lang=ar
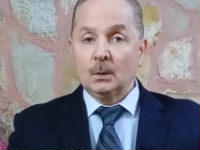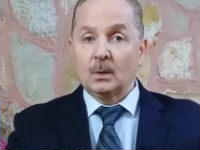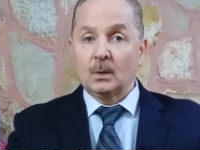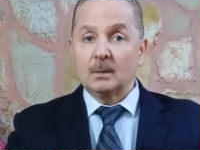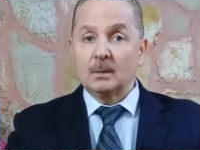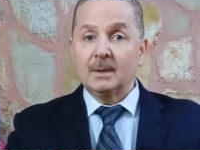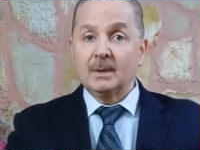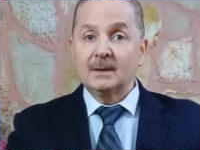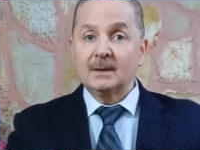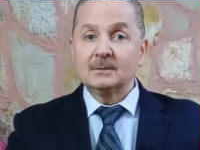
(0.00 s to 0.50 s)

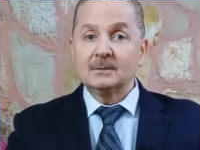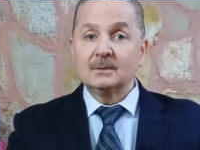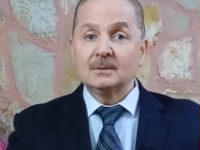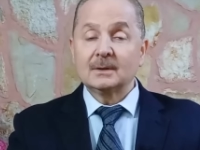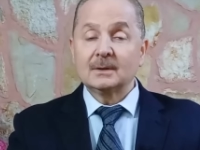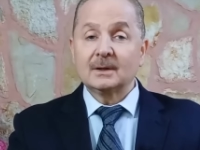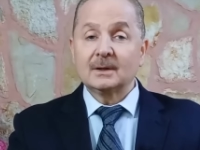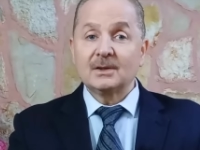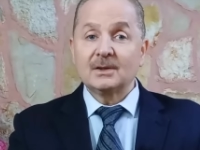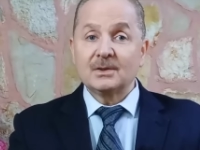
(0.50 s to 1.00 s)
والبيض
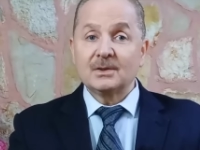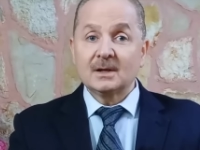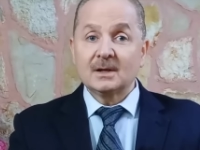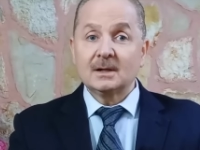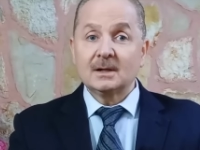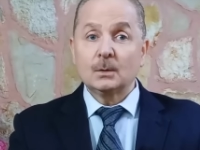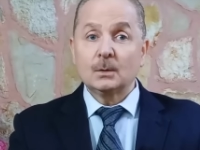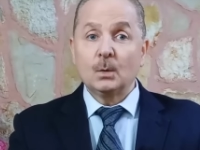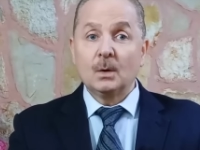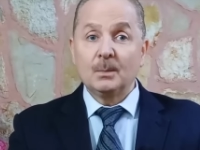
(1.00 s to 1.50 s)

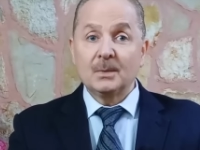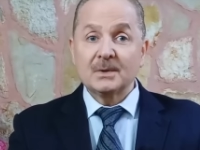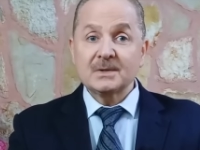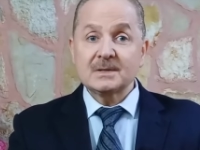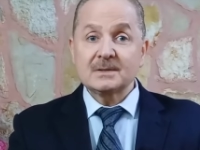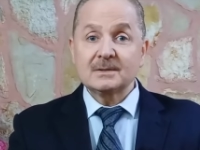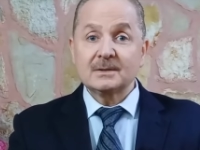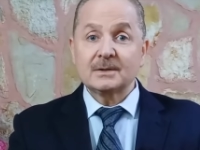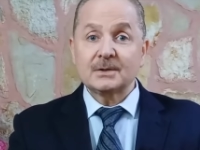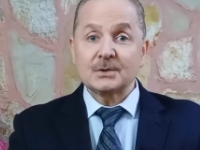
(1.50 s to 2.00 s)
غذاء
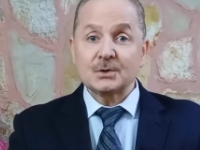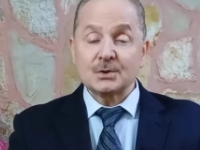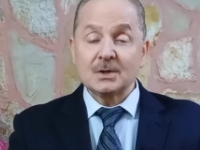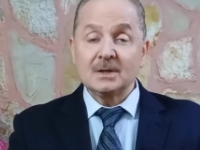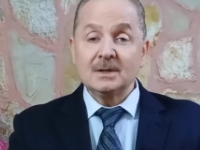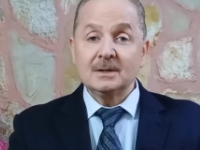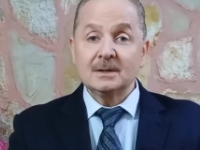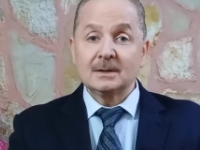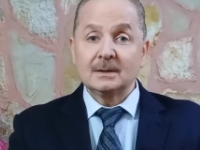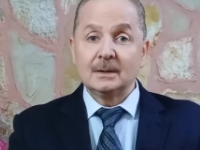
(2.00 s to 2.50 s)
ومصدر
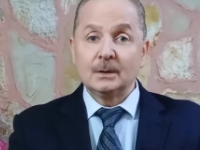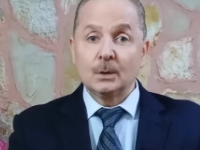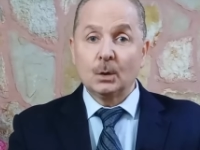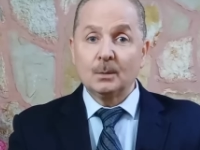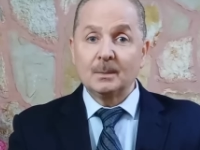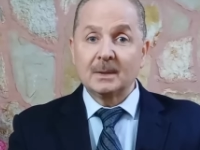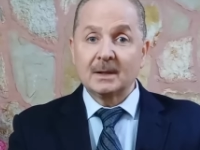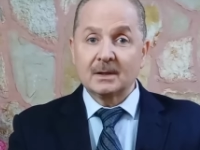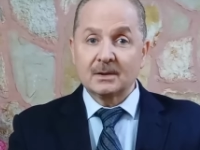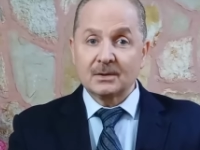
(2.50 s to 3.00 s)
جيد
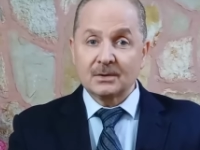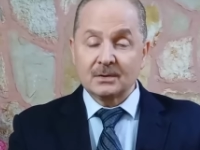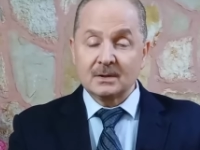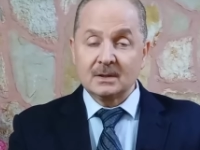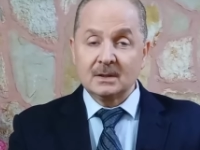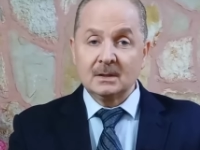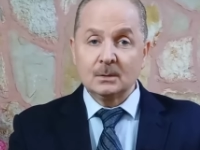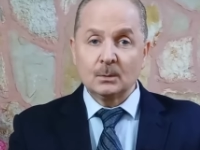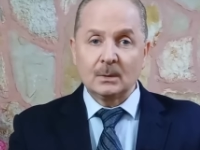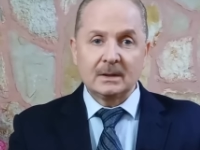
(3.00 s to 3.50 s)
لأوميغا
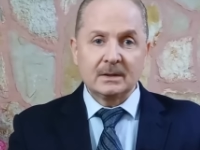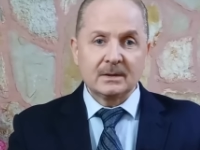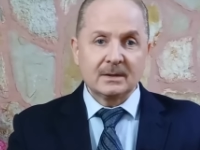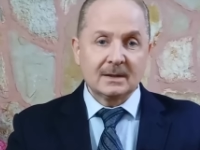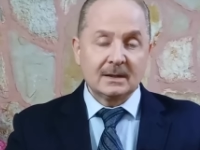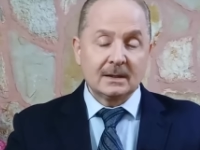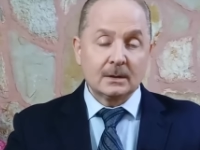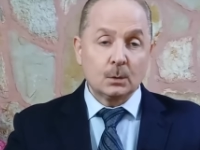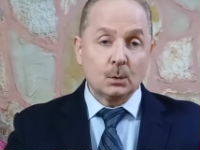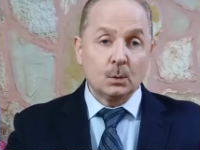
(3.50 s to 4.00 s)
3
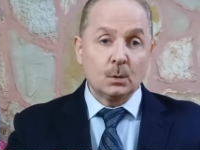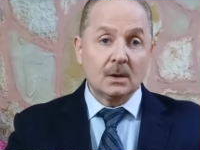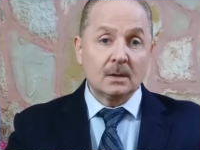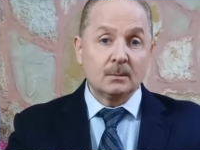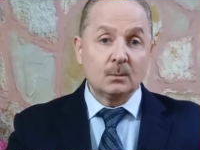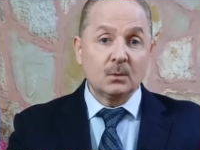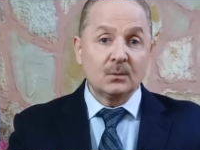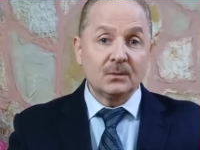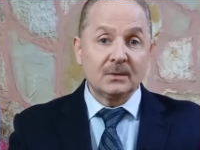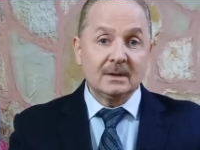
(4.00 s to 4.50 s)
ولذلك هو
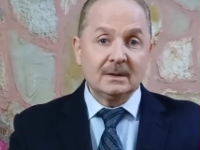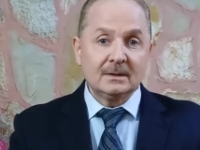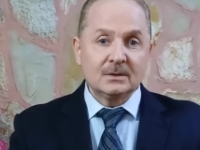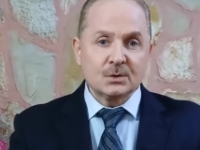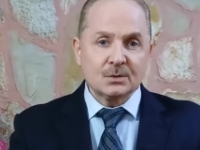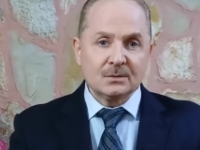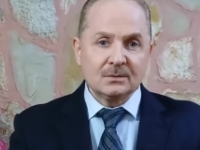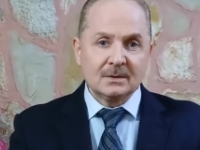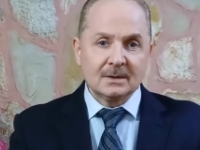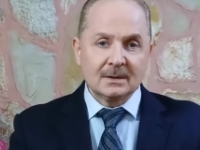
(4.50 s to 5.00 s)
مفيد
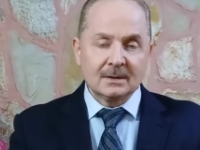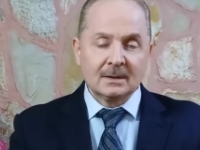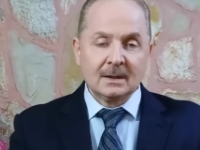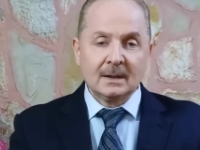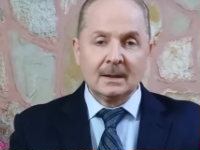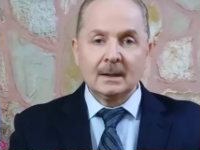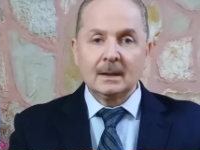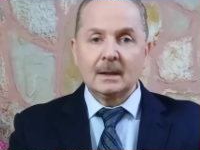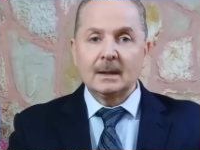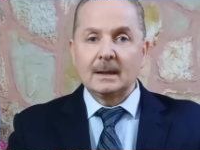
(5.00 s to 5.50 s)
جدا
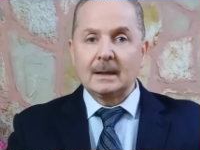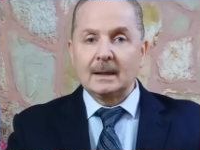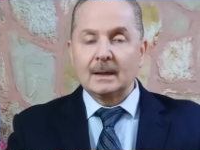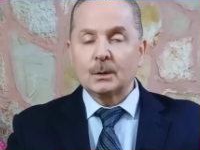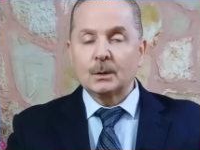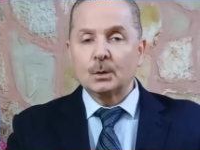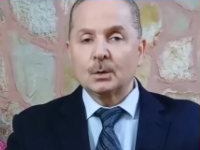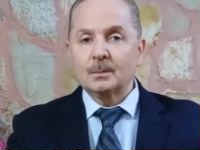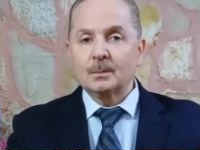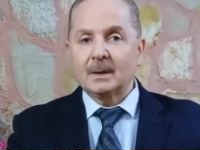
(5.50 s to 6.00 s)

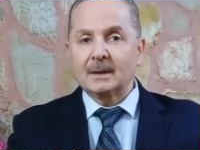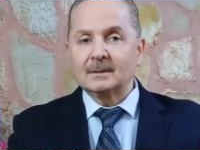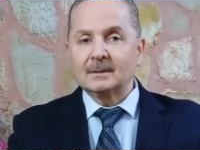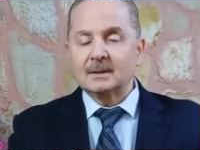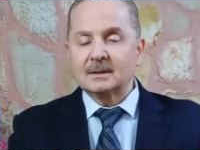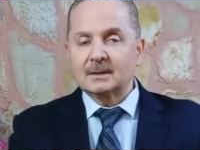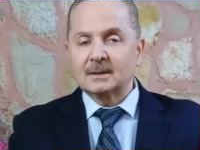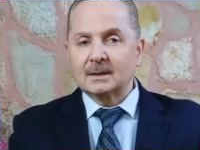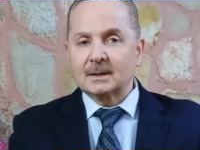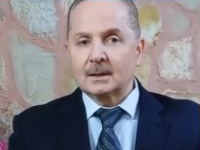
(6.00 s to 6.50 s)
لكم
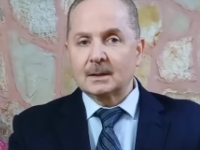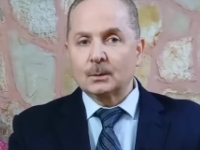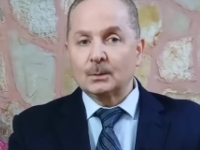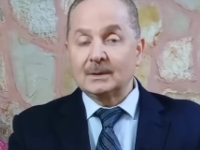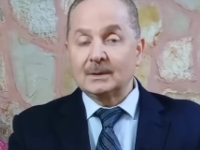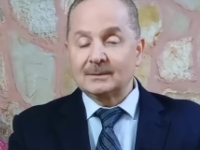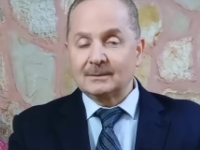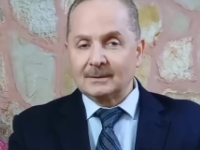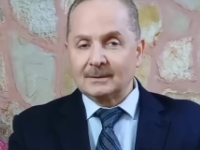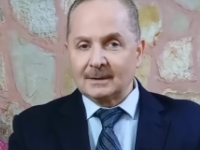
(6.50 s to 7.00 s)
عند
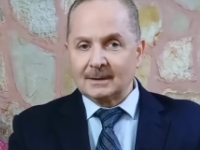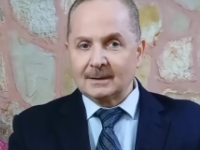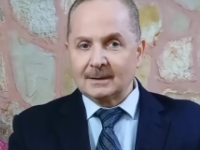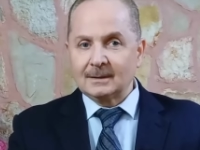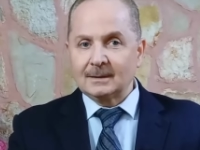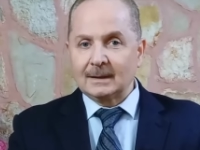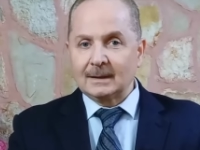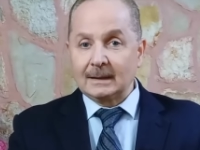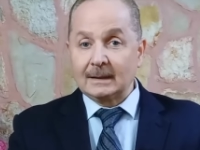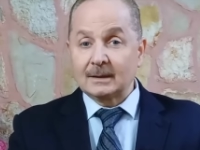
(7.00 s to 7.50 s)
تناول
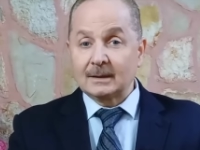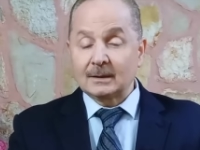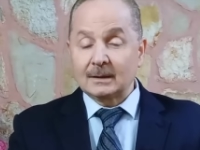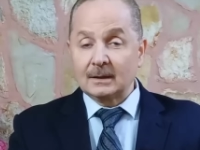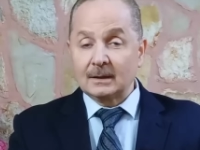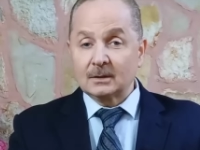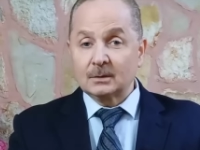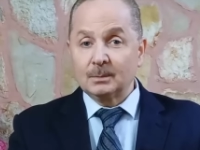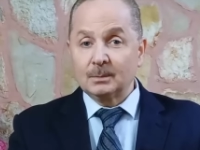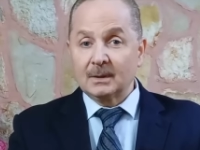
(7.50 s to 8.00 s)
2 إلى
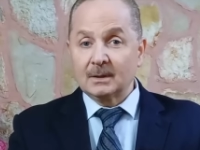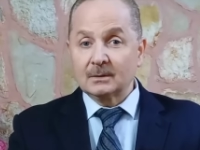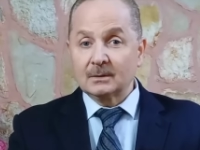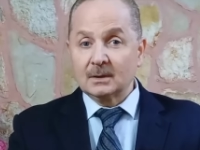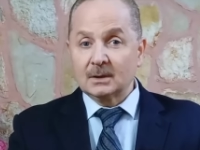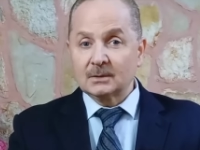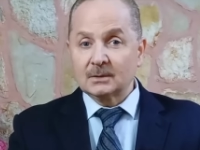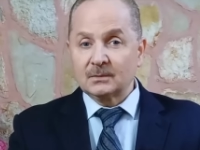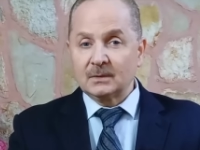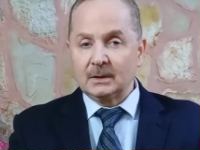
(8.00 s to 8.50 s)
3
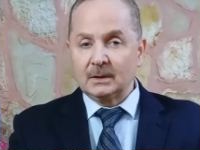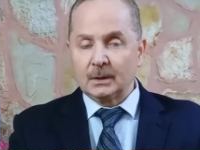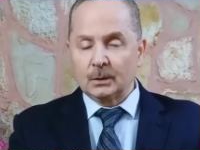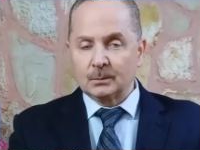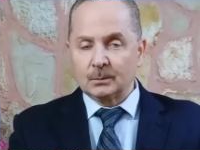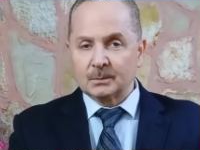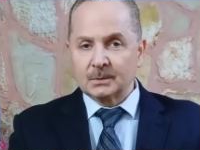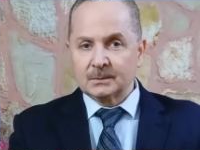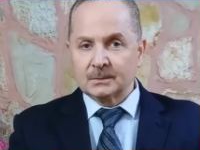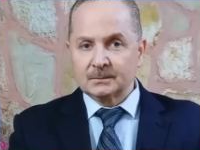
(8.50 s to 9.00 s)
بيضات في
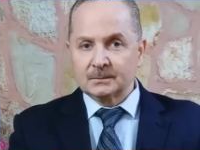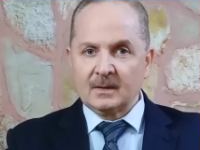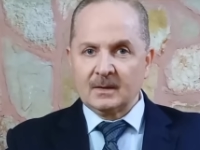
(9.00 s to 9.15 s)
اليوم